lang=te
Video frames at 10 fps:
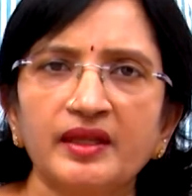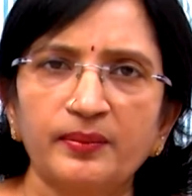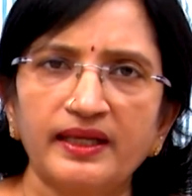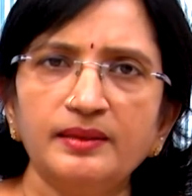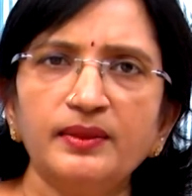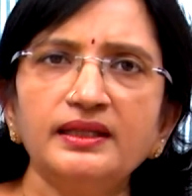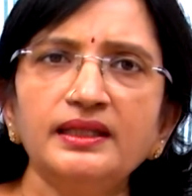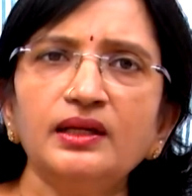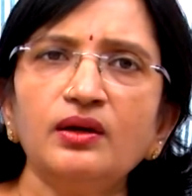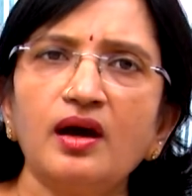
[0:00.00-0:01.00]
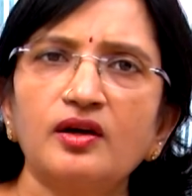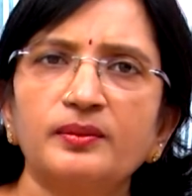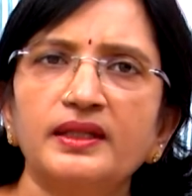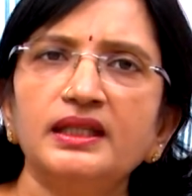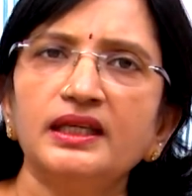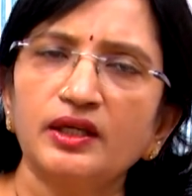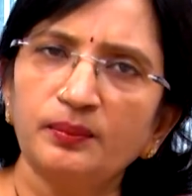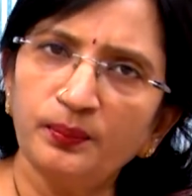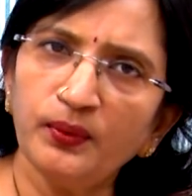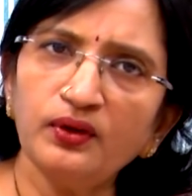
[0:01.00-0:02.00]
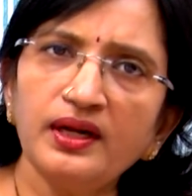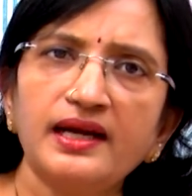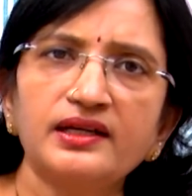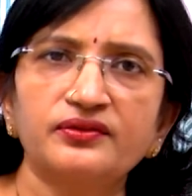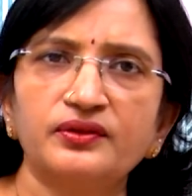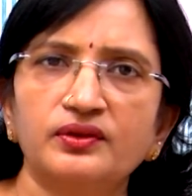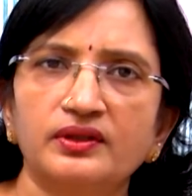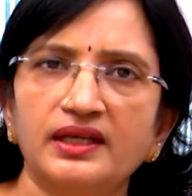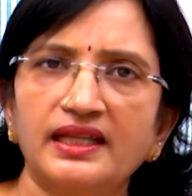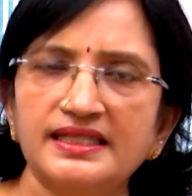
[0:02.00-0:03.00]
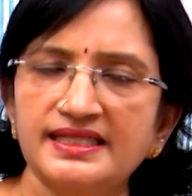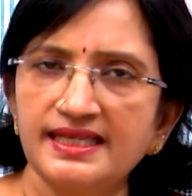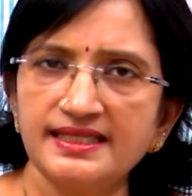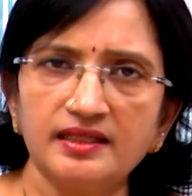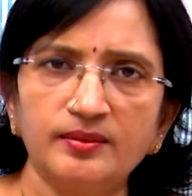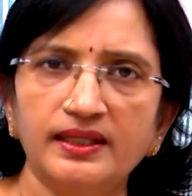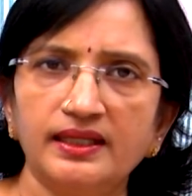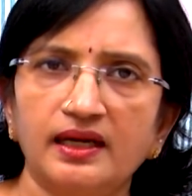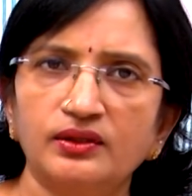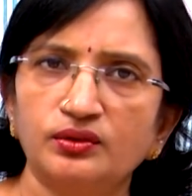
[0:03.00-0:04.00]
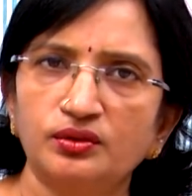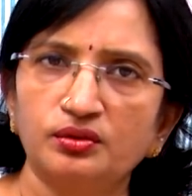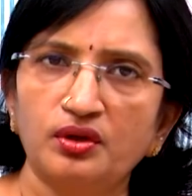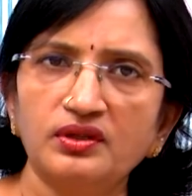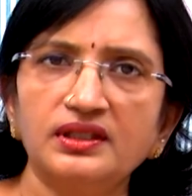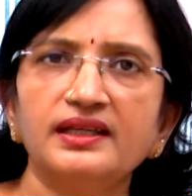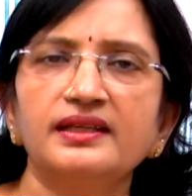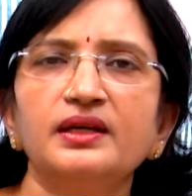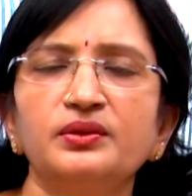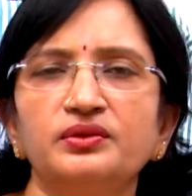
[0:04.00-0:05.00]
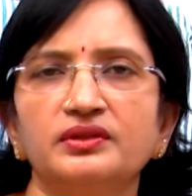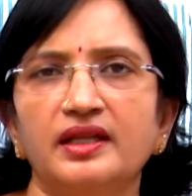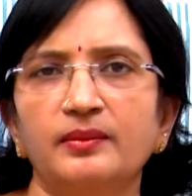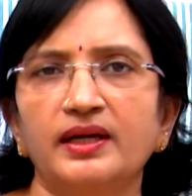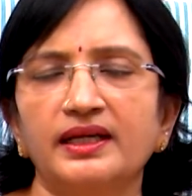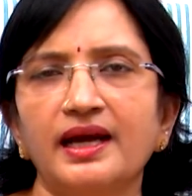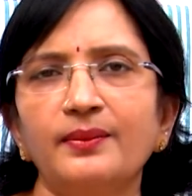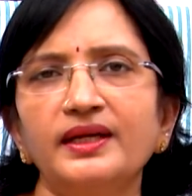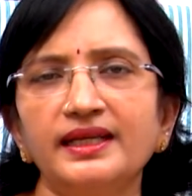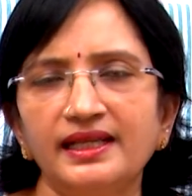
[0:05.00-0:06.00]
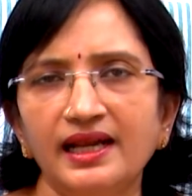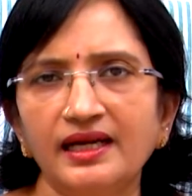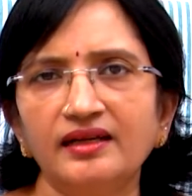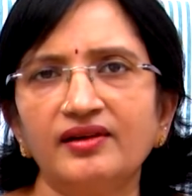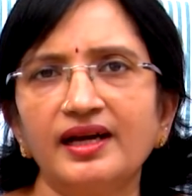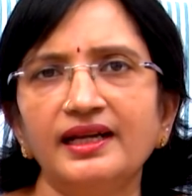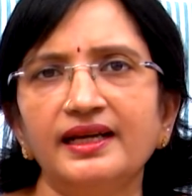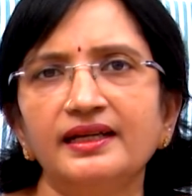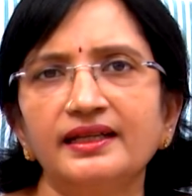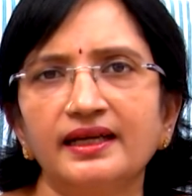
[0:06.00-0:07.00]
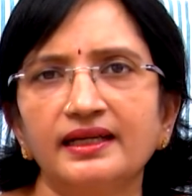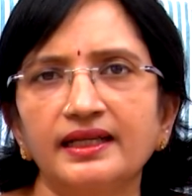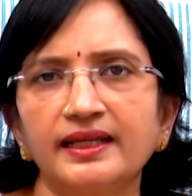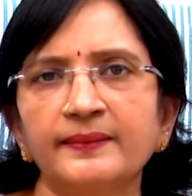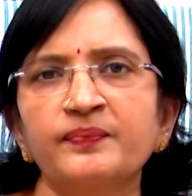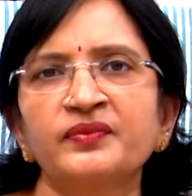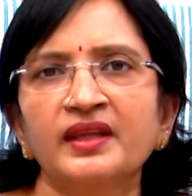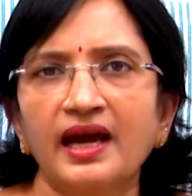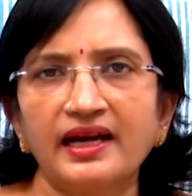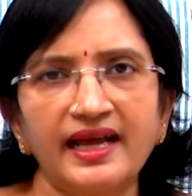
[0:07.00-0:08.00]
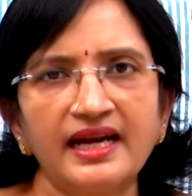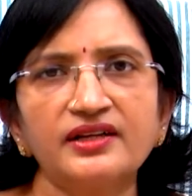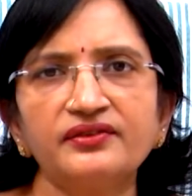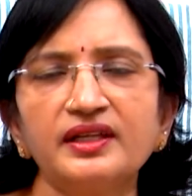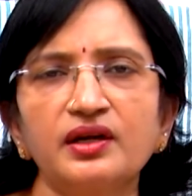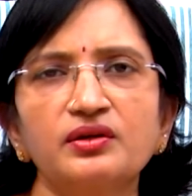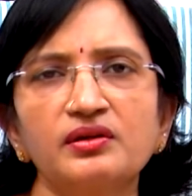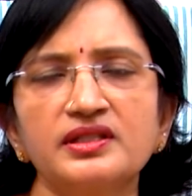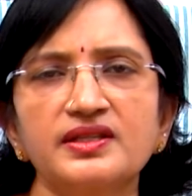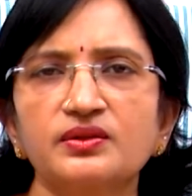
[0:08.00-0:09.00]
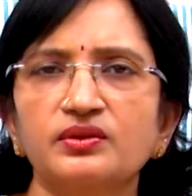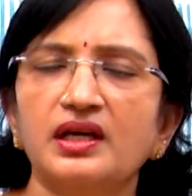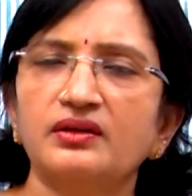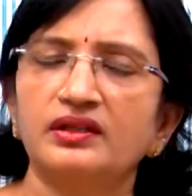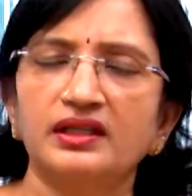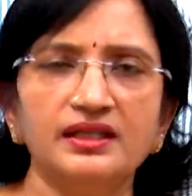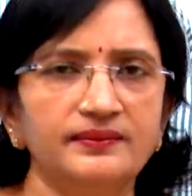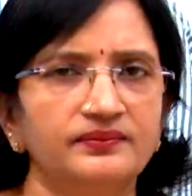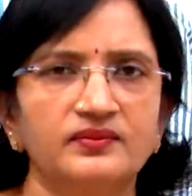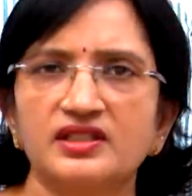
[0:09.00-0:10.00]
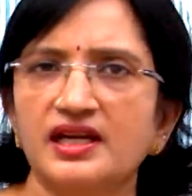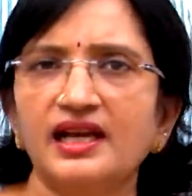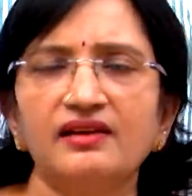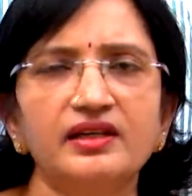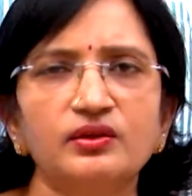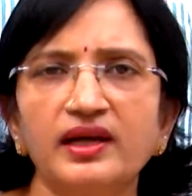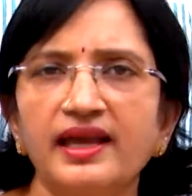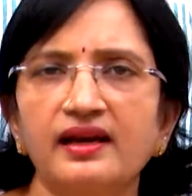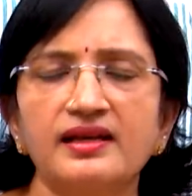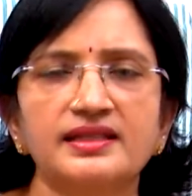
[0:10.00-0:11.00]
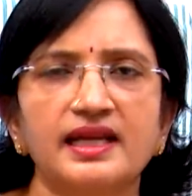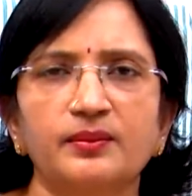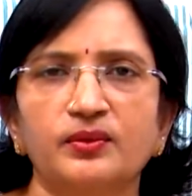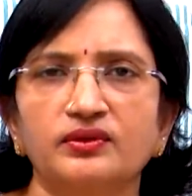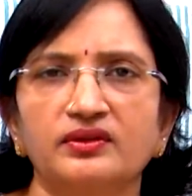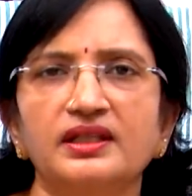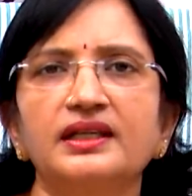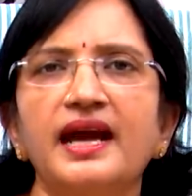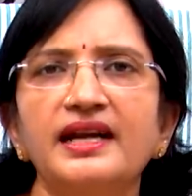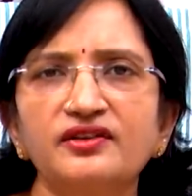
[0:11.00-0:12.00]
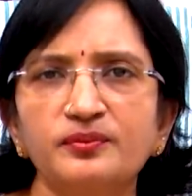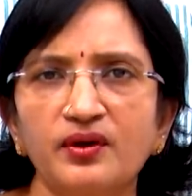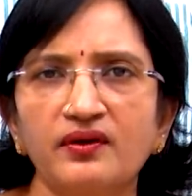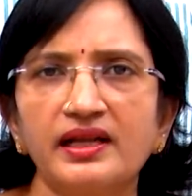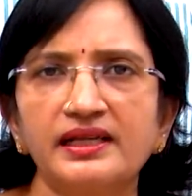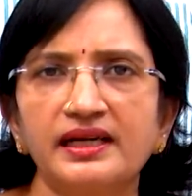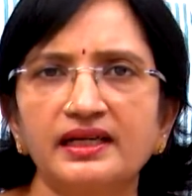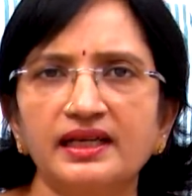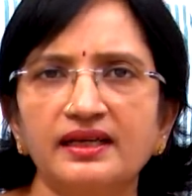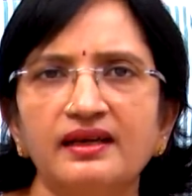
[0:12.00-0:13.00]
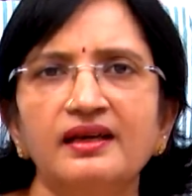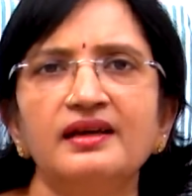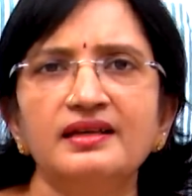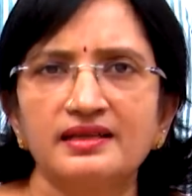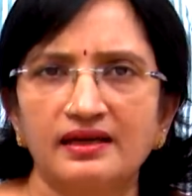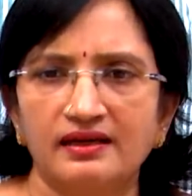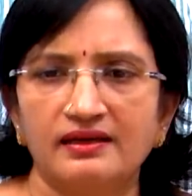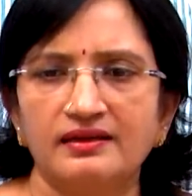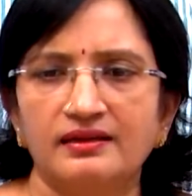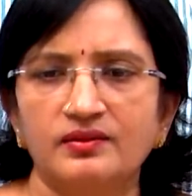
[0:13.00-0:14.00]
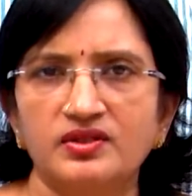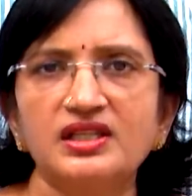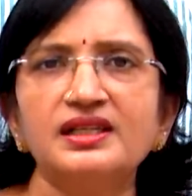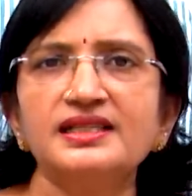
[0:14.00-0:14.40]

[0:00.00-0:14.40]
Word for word: పది మందిలో ఆరు మందికి ఎప్పుడు డాండ్రఫ్ ఉంటుంది అది సీజన్ని బట్టి కాదు త్రూఅవుట్ ద ఇయర్ ఉంటుందన్నమాట కాబట్టి ఇలాంటి వాళ్ళు ఏంటి అంటే ఆ డాండ్రఫ్ని కంట్రోల్ చేసుకున్నారు అంటే చాలా వరకు హెయిర్ లాస్ తగ్గిపోతుంది డాండ్రఫ్ పోవాలి అంటే చిన్న